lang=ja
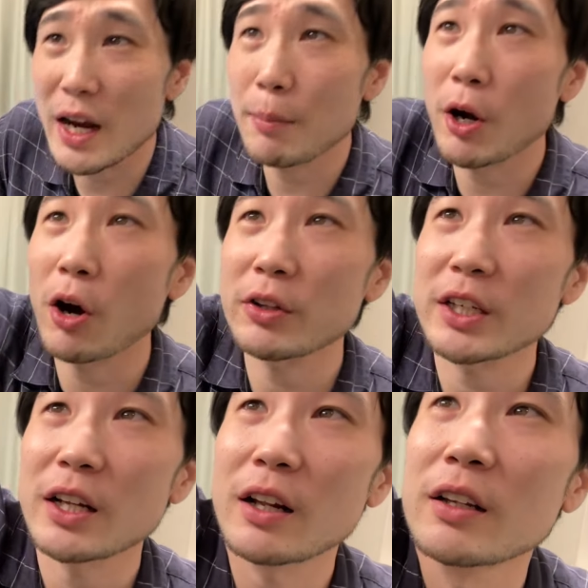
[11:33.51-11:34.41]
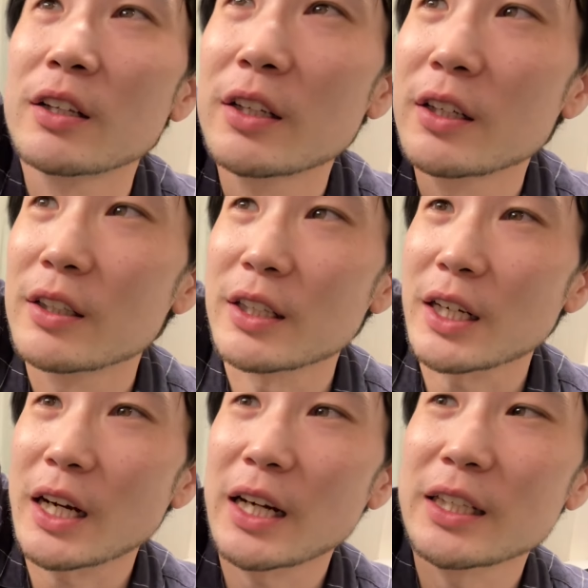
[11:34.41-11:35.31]
アペホテル。
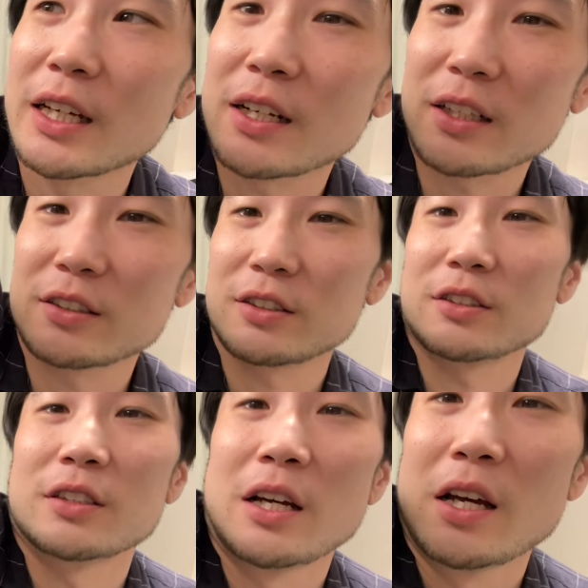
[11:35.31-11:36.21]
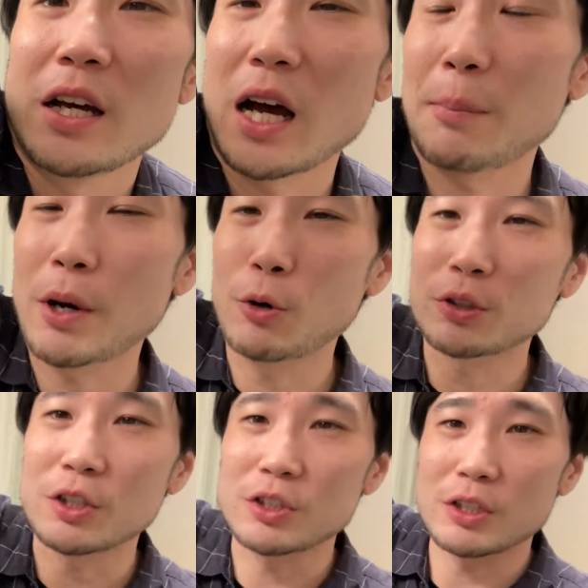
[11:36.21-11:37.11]
ね、必ず、
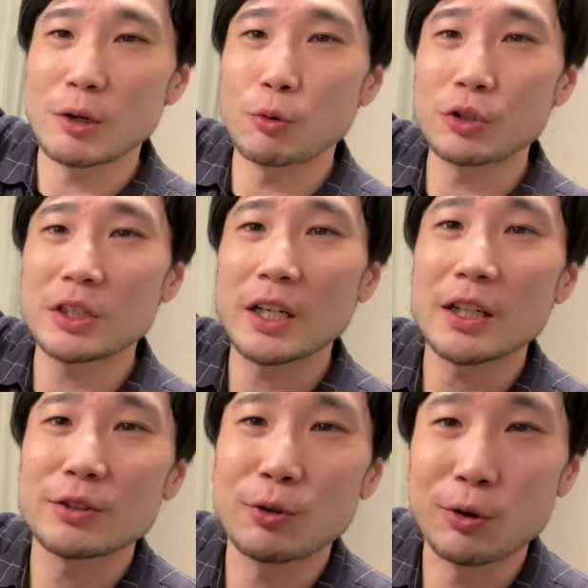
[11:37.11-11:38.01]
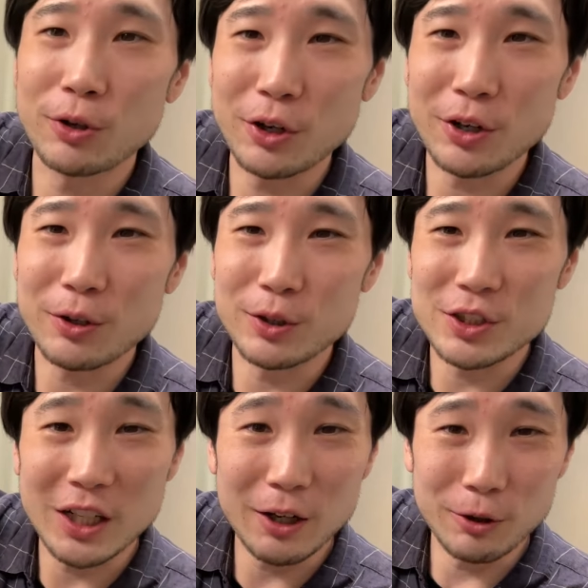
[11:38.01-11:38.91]
アパホテルには置いてあるこの、こ
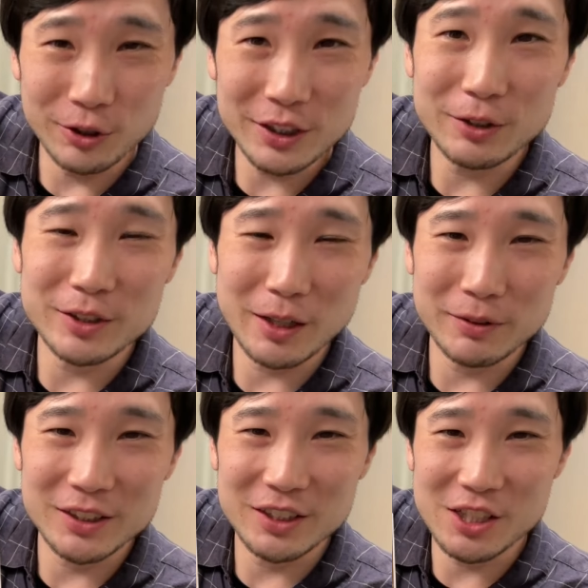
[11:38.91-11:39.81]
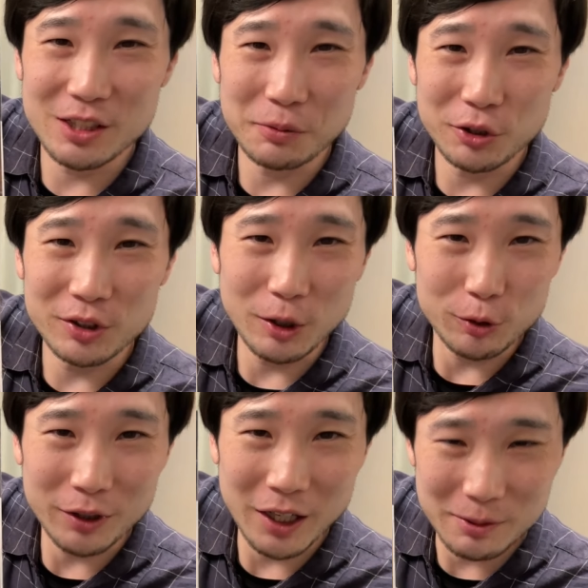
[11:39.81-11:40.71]
ちらの本でございます。一度も読んだ
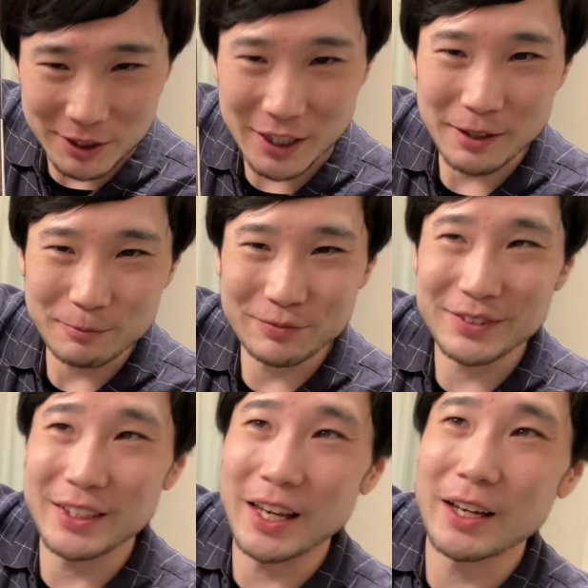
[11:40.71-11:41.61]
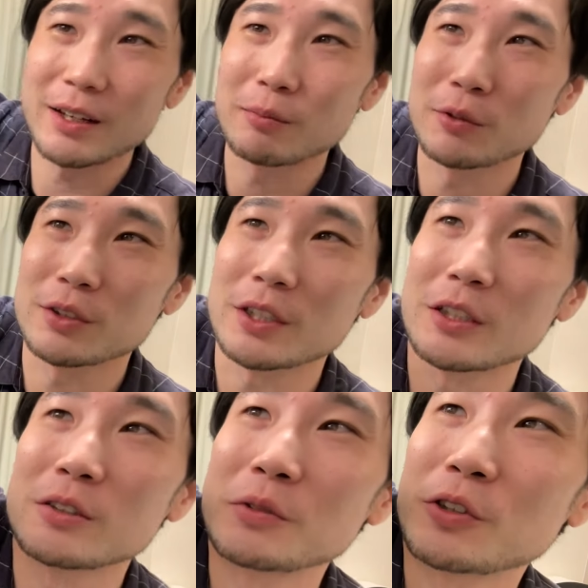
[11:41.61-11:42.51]
ことはありません。ね、元
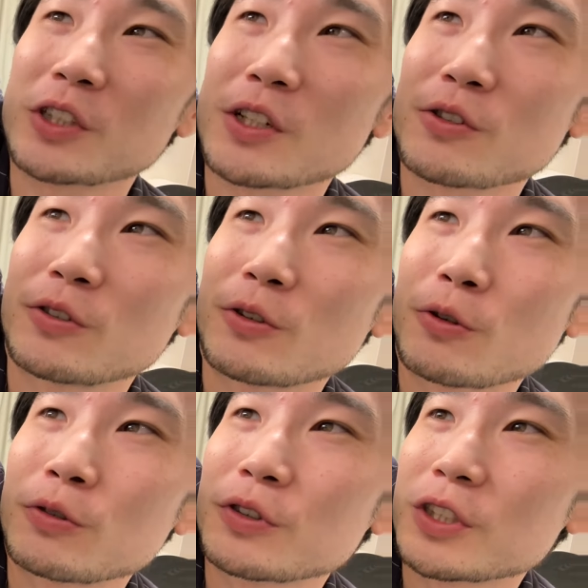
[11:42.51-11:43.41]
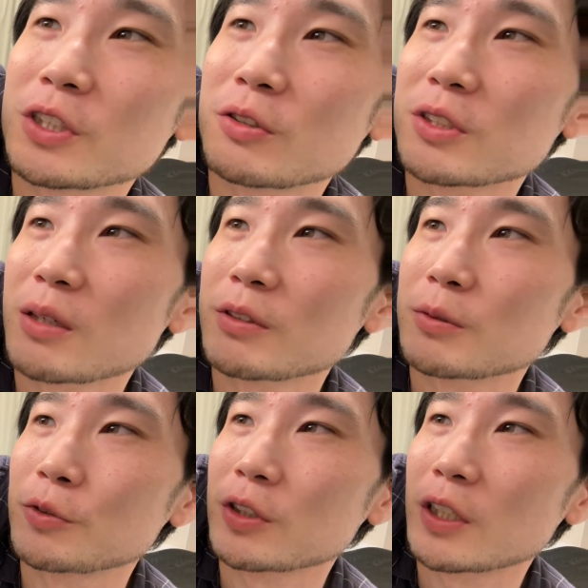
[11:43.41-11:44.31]
谷文子社長のご婦人でございま
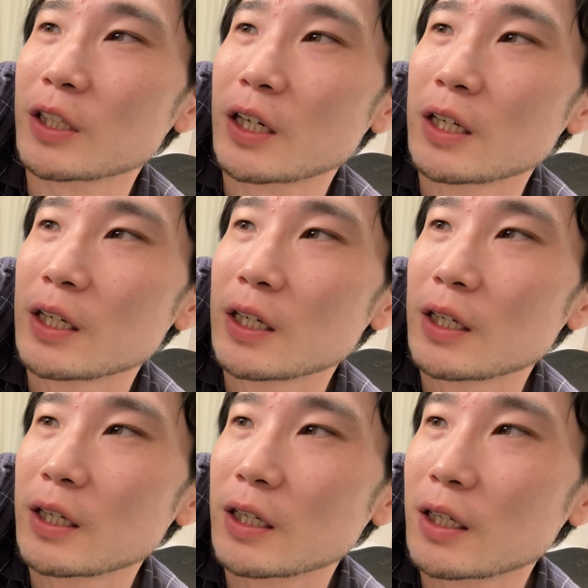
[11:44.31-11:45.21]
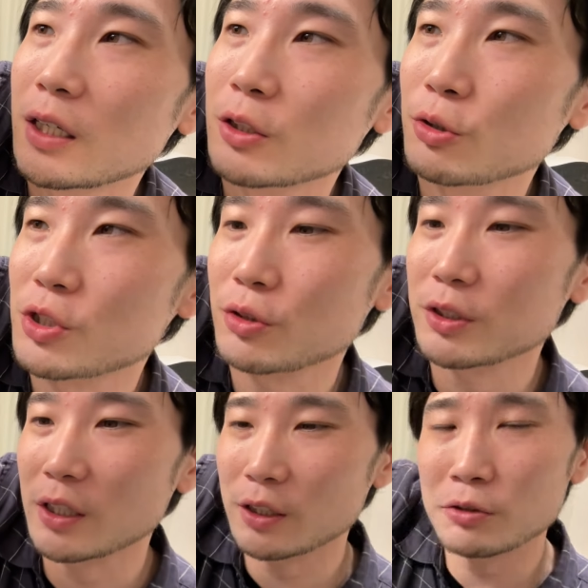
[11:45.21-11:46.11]
す。元谷、えー、敏夫
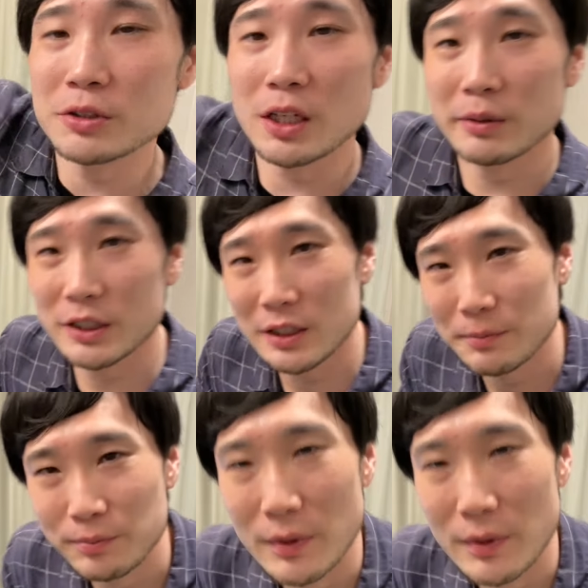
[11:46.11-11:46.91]
さんでございます。